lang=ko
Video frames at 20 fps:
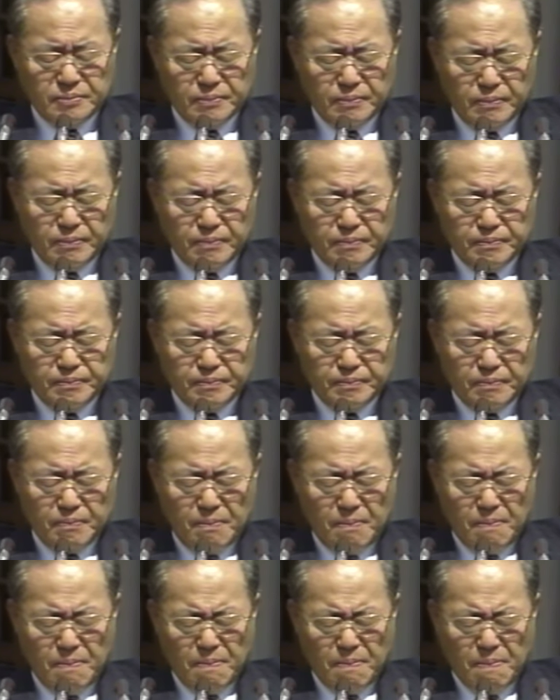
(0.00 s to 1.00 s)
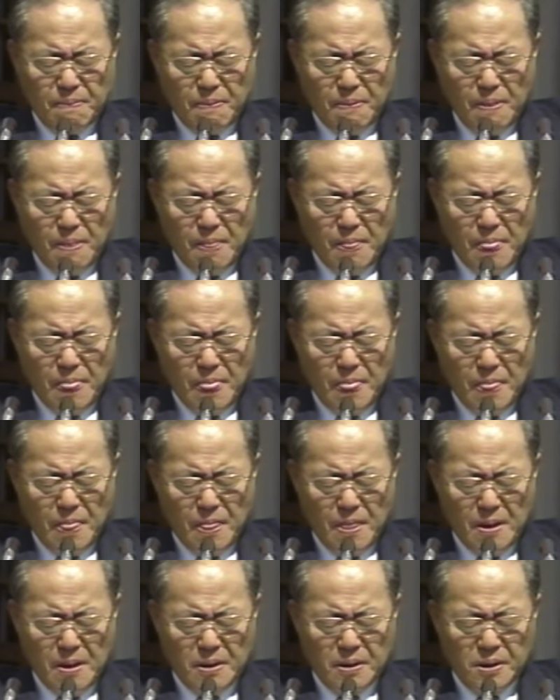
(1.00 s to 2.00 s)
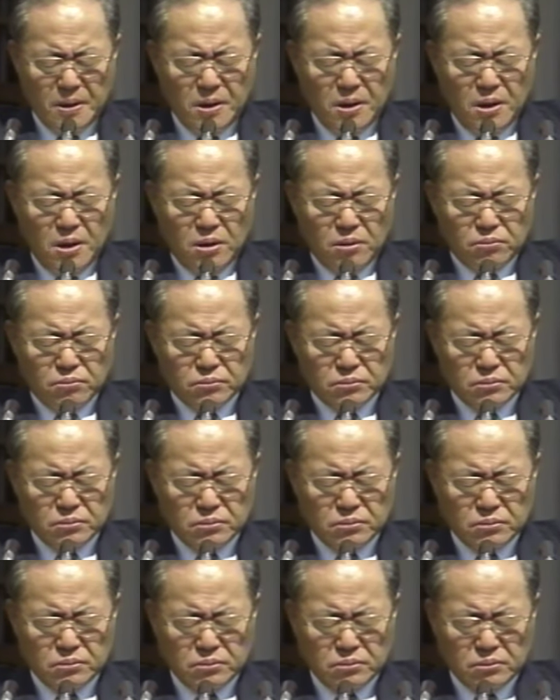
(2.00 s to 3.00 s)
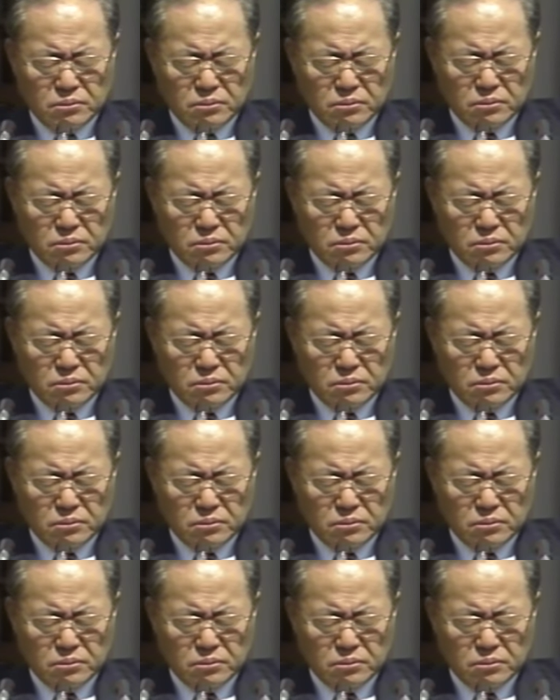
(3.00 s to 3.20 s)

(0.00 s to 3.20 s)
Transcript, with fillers: 음.